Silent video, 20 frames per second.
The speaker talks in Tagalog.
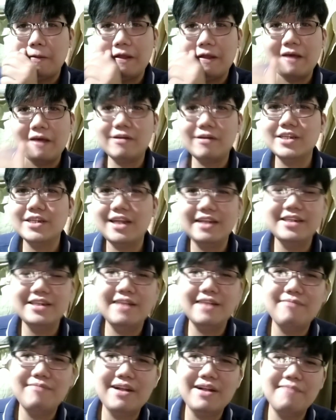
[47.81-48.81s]
Unahin ko sila
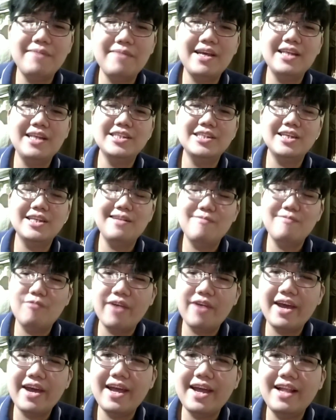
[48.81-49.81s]
Jan Malbin, si
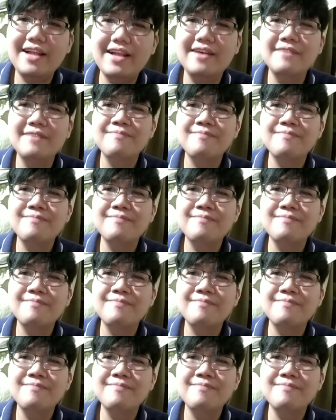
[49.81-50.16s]
Limuel,